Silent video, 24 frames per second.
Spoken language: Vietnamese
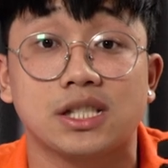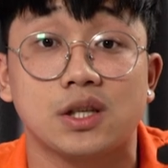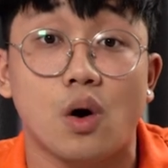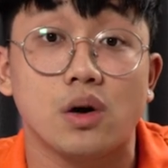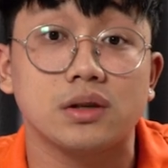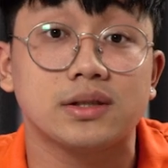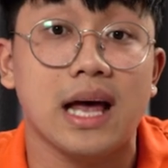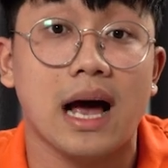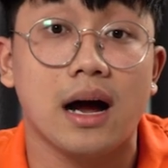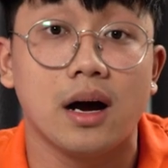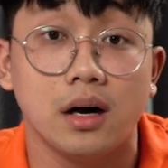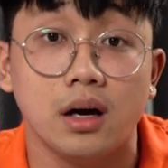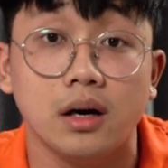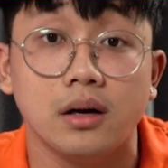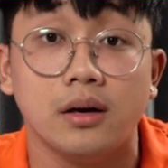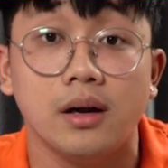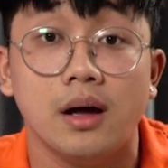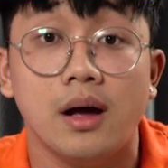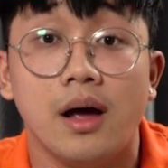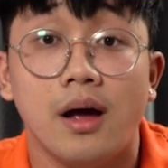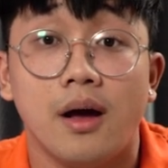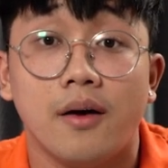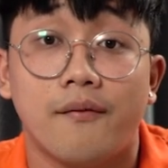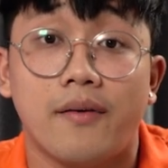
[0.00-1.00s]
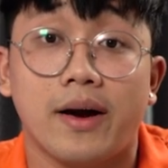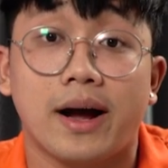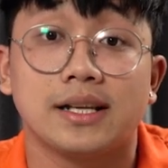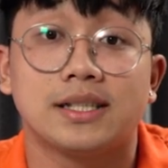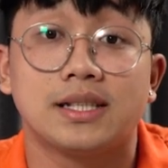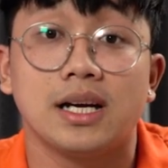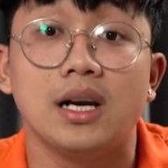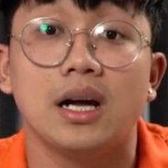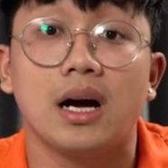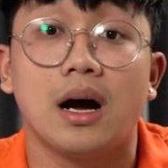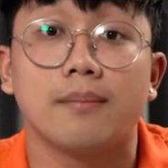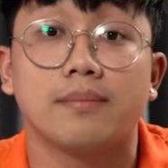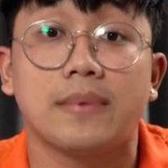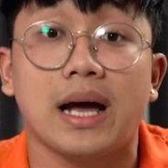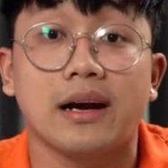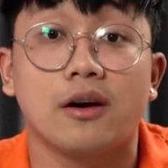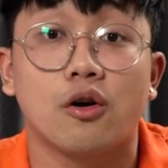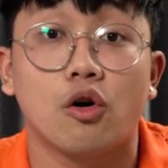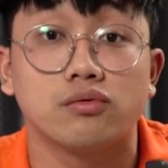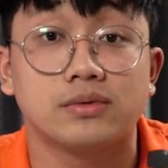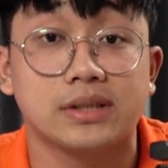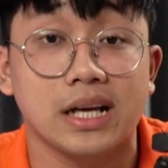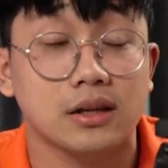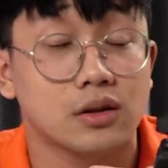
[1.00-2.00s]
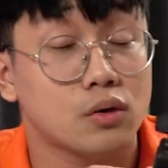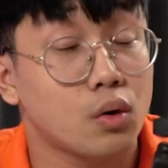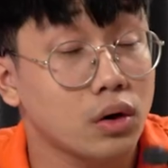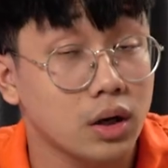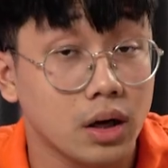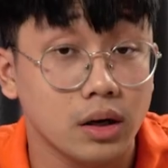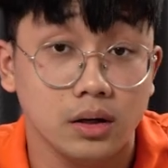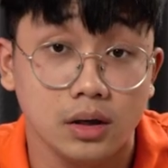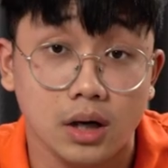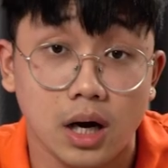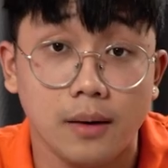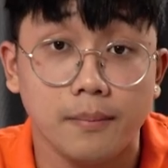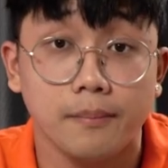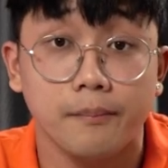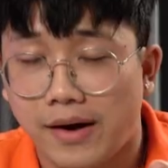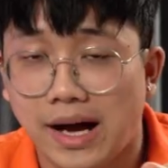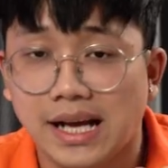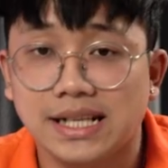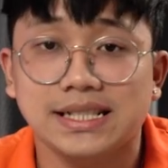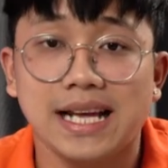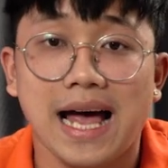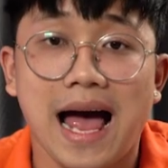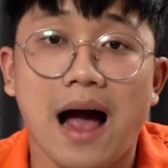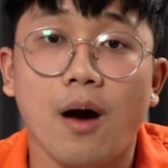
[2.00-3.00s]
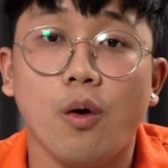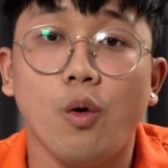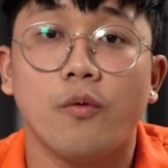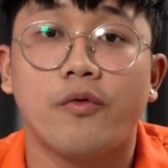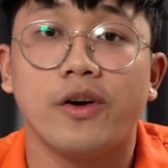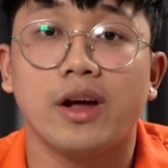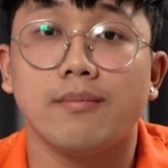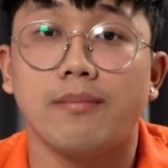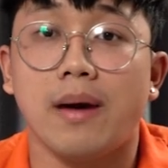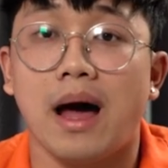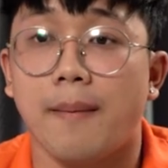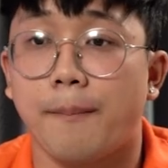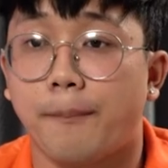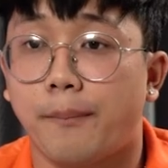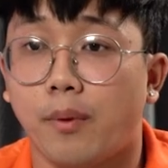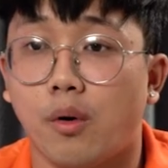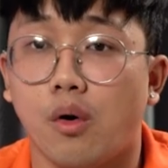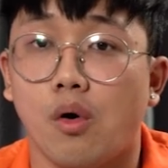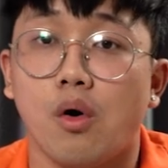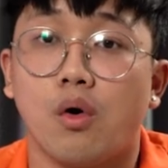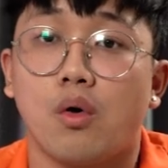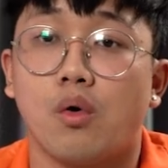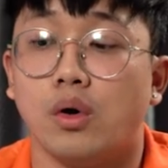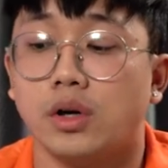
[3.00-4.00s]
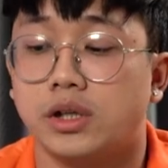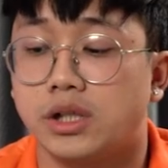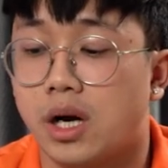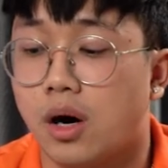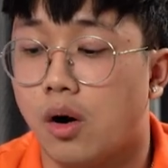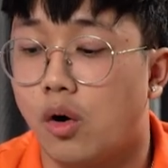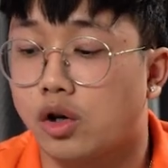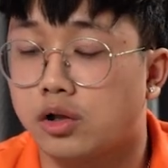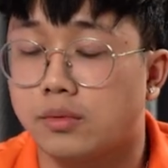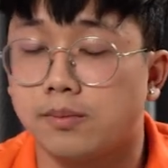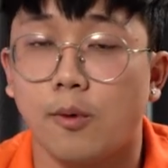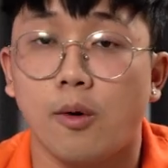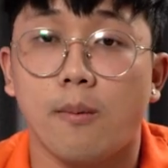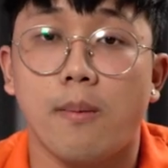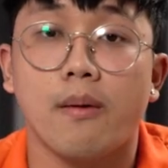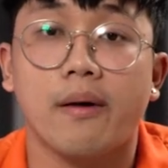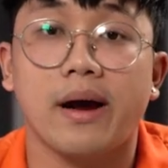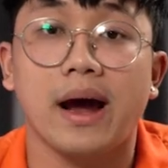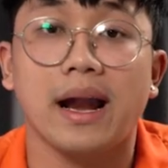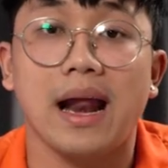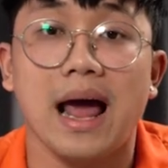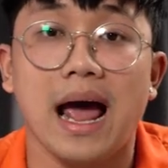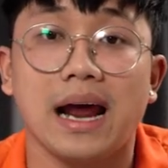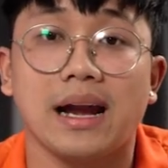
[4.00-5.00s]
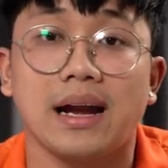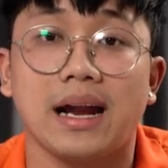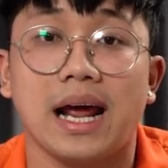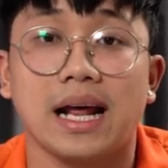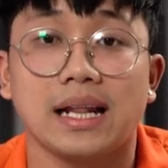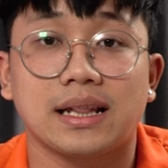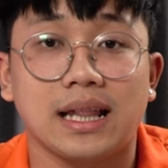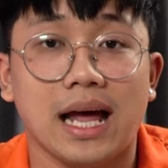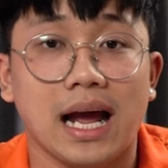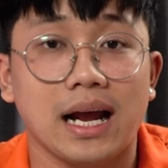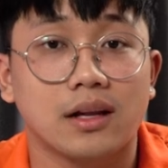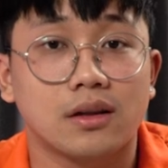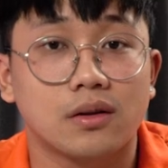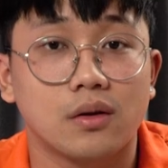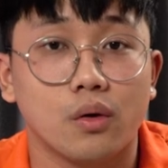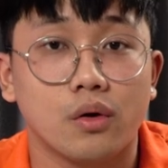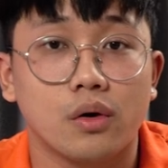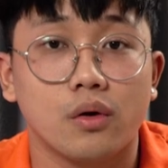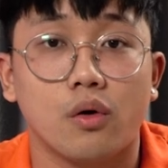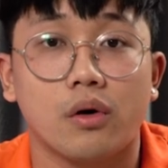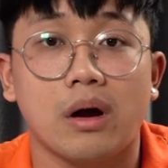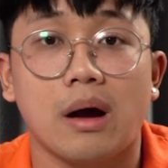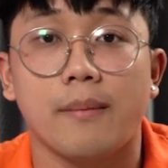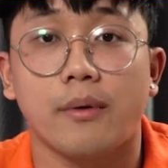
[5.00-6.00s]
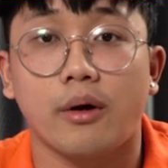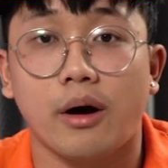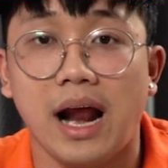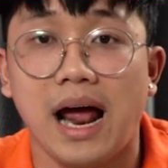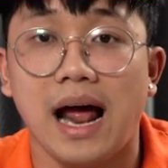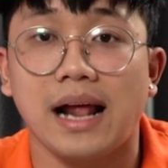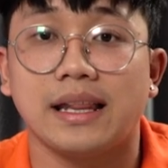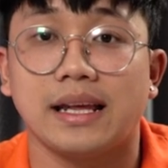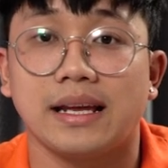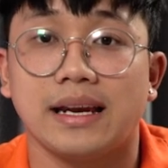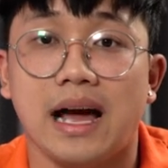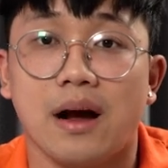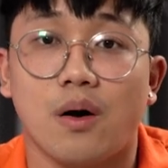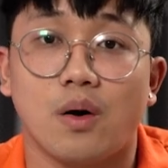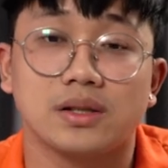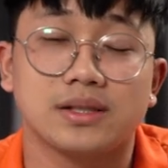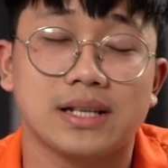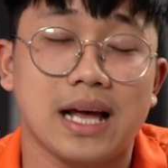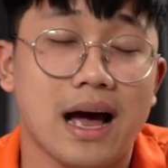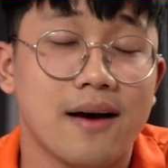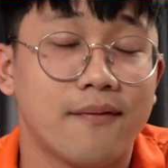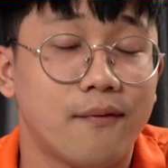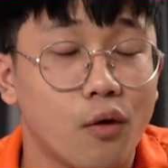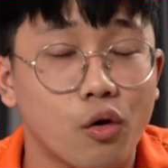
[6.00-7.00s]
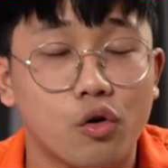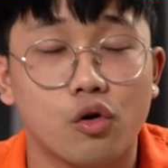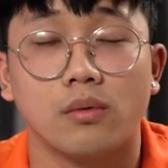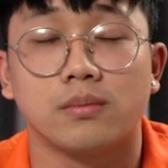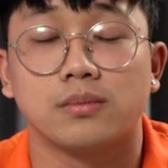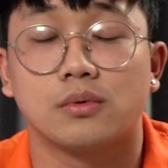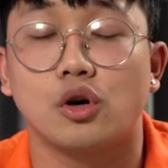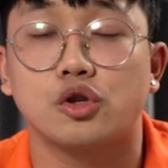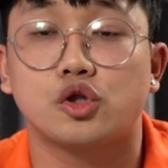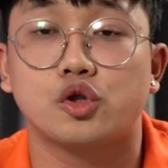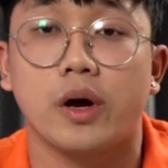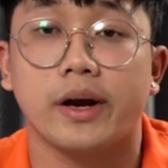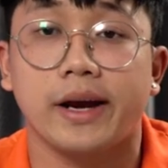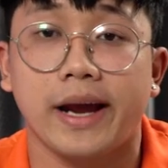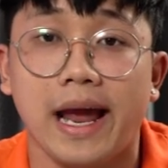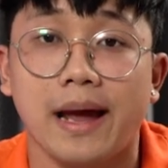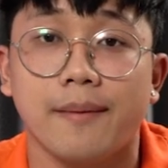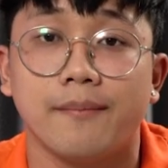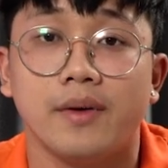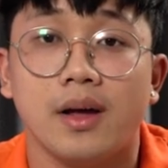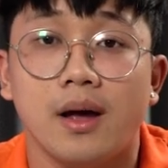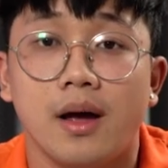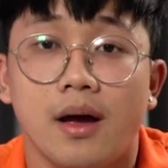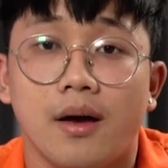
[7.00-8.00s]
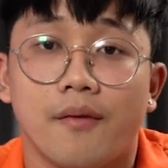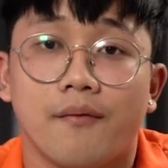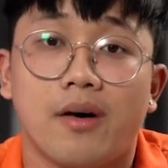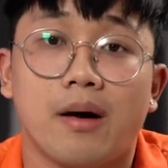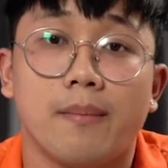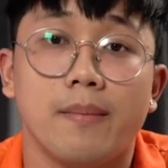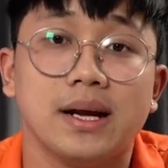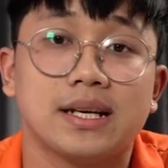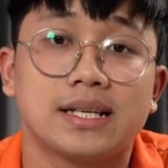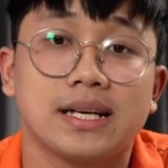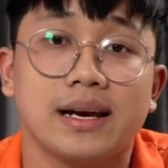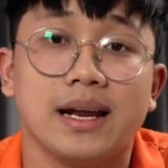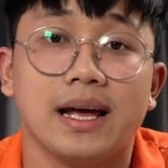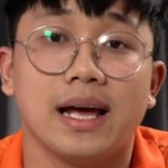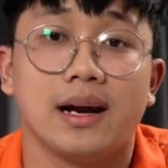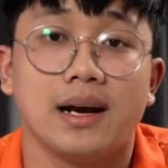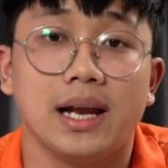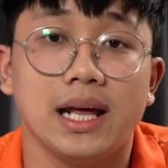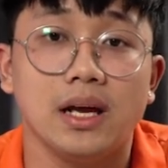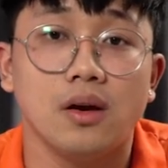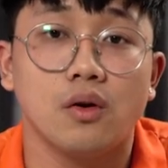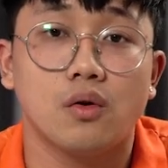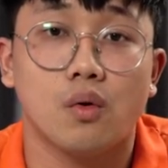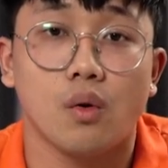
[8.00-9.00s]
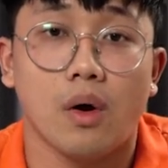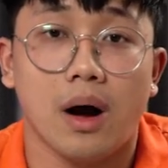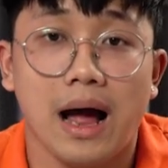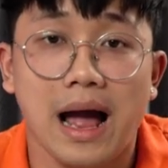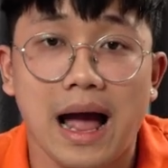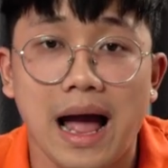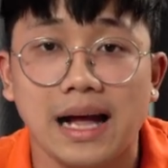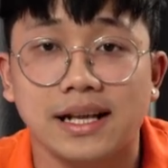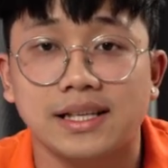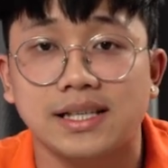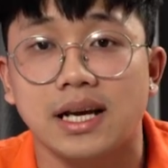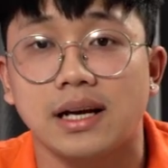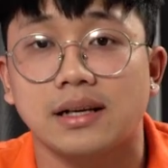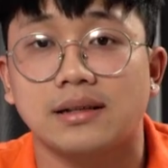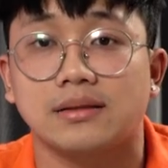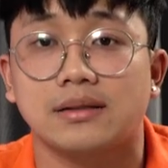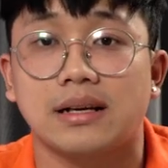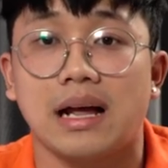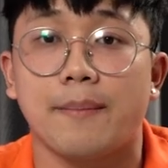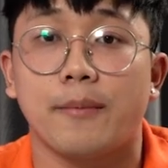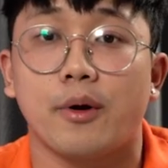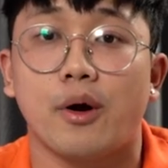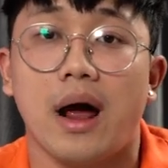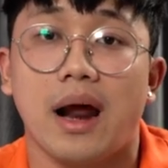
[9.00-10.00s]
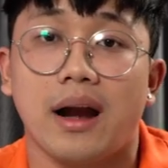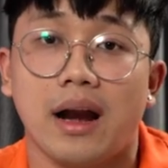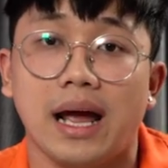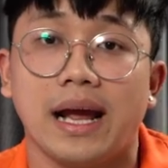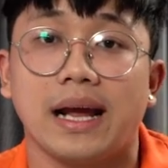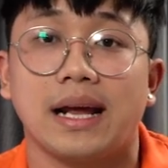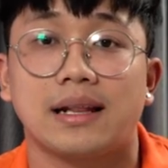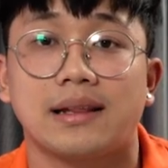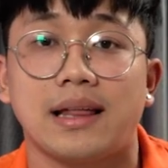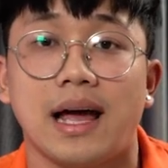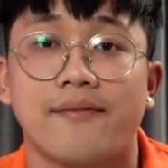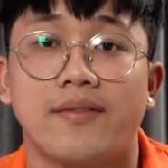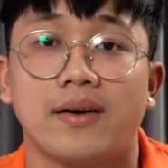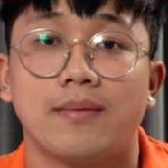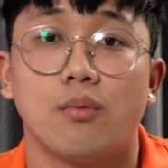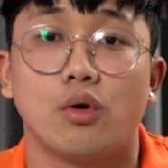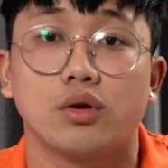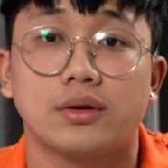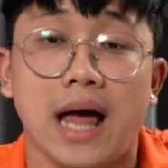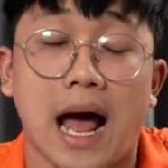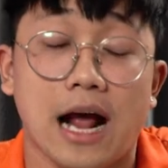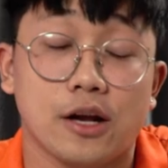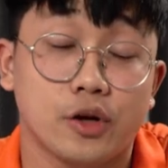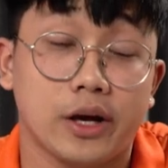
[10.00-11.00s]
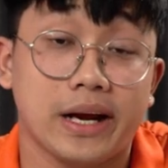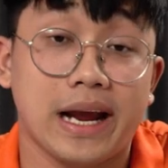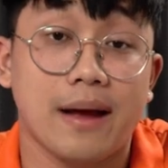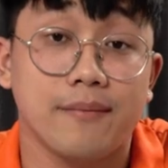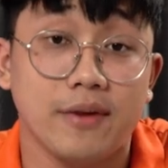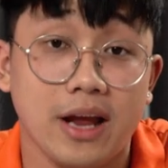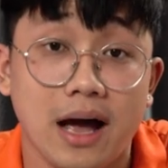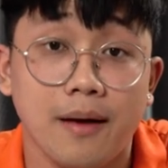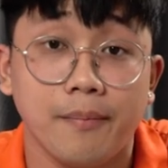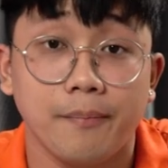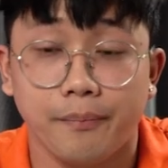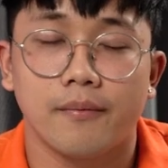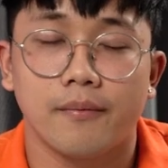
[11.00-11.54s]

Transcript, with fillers: rõ ràng hơn và cái chất lượng âm thanh nó cũng sẽ tốt hơn nữa. Và giá của phiên bản Pro của chiếc Osmo Pocket 2 này tại Tokyo Camera thì thì đang có giá vô cùng tốt cho anh em và mình sẽ để link của hai chiếc camera này tại phần mô tả cho anh em nhé